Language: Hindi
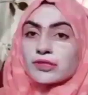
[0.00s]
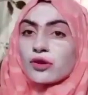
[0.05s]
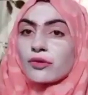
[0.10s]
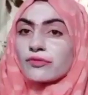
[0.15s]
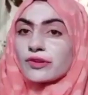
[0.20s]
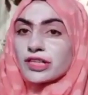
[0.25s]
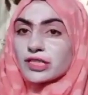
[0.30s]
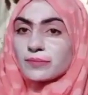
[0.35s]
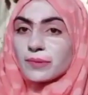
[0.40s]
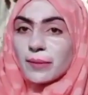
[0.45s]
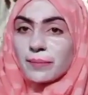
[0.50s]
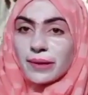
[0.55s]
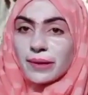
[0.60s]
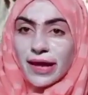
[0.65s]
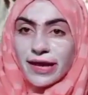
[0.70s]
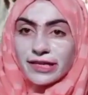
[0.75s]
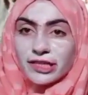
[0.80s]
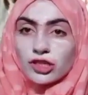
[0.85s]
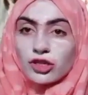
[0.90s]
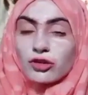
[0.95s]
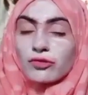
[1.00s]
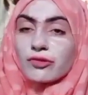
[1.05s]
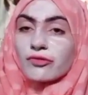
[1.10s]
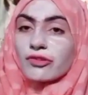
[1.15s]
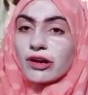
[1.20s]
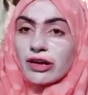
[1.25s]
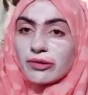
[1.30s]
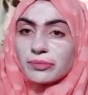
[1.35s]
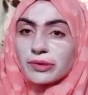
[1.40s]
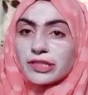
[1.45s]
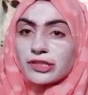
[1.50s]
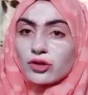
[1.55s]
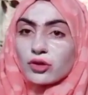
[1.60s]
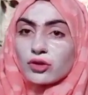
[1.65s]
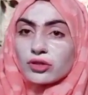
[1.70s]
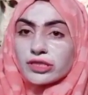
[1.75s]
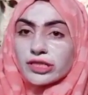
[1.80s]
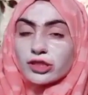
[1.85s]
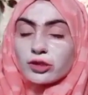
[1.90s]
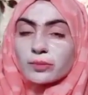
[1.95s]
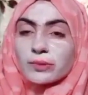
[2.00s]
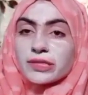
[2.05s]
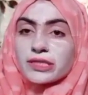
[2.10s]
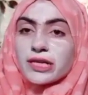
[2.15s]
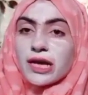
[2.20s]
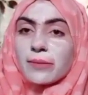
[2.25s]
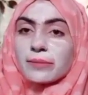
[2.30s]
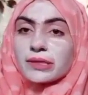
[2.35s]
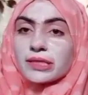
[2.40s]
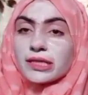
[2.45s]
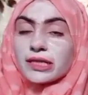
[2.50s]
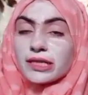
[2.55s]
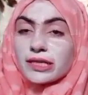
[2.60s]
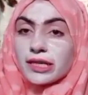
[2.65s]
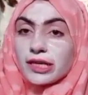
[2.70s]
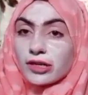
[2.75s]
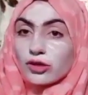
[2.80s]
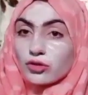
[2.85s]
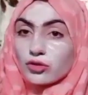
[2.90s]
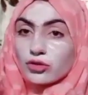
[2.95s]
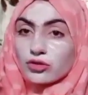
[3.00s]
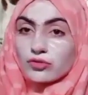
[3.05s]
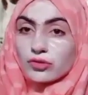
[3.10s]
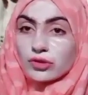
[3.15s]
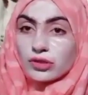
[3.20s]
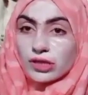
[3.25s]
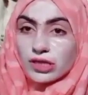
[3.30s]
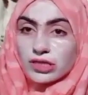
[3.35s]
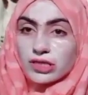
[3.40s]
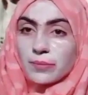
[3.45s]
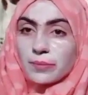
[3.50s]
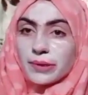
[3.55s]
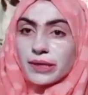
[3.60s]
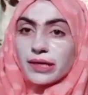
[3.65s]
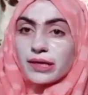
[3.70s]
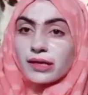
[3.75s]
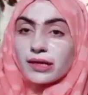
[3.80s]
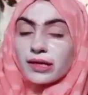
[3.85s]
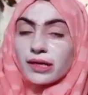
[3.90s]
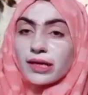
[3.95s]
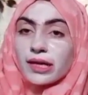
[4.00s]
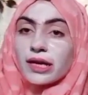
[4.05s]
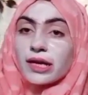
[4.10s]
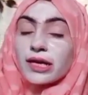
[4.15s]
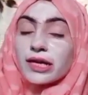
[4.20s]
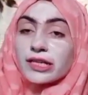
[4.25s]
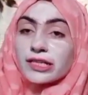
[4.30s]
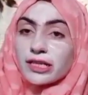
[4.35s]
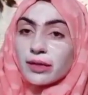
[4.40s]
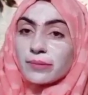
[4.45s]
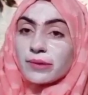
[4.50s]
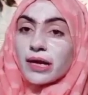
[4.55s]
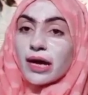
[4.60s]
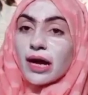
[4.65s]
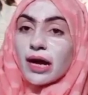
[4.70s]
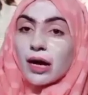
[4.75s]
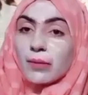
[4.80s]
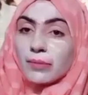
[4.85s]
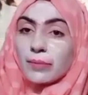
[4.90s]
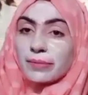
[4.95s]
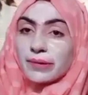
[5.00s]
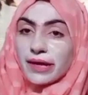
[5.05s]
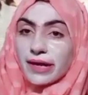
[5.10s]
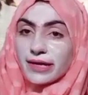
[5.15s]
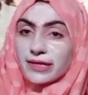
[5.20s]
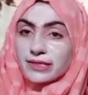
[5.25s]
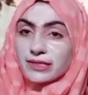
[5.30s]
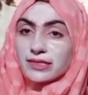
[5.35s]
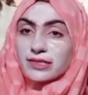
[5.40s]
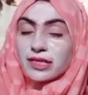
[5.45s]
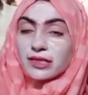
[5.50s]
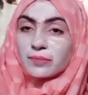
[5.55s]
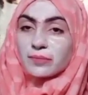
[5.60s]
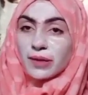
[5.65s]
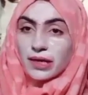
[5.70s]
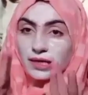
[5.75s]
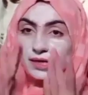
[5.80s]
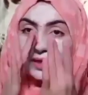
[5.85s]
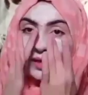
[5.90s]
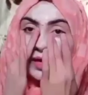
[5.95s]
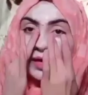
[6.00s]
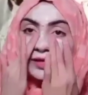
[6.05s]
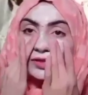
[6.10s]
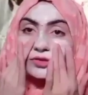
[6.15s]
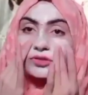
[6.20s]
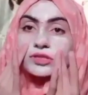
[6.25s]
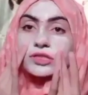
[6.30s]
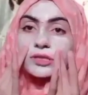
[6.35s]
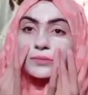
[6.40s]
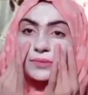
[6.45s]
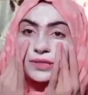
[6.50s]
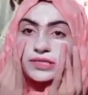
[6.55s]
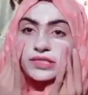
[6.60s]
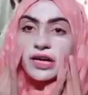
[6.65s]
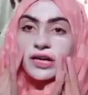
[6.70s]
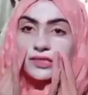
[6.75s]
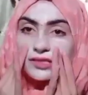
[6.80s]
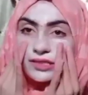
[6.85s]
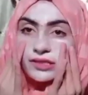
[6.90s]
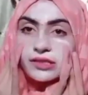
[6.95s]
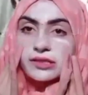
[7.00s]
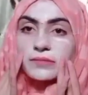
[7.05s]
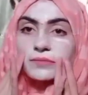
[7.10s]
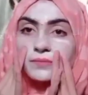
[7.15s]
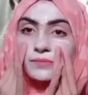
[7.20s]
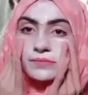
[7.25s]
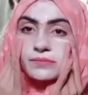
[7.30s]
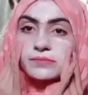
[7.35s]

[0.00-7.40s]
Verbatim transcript: जब फेस पे अप्लाई किया हुए फाइव मिनट हो जाए तो फिर से आपने ये करना है कि रोज़ वाटर का सप्रे कर लें या फिर आप अपने हैंड के साथ पानी लगा के तो इसकी मसाज करें